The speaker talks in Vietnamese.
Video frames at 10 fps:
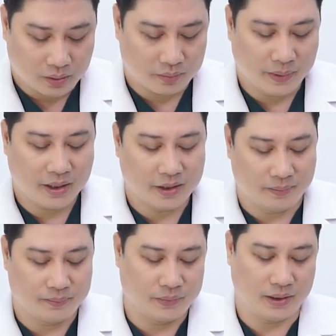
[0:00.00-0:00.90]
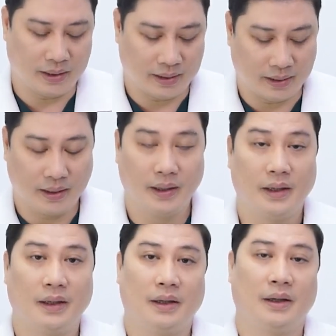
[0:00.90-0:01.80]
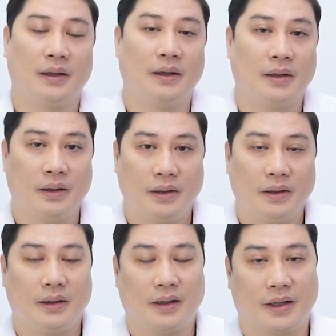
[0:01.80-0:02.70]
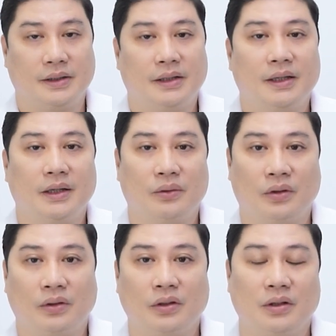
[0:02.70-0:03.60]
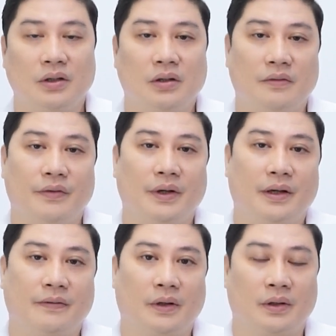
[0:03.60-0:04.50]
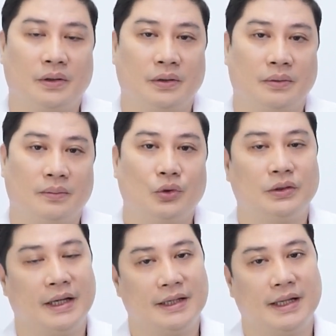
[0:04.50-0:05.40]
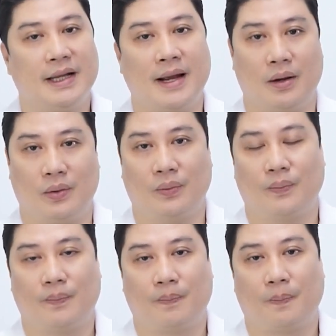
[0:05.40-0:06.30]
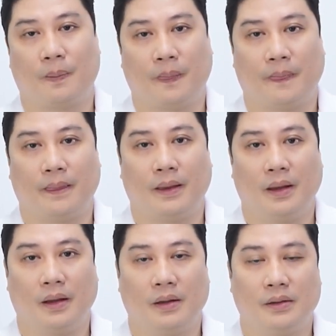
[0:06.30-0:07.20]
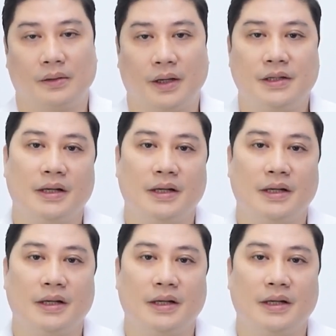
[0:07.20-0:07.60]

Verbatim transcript: còn mega đồng thì là là cái chất liệu nó tương đương với cái phần moza nhân tạo à, cái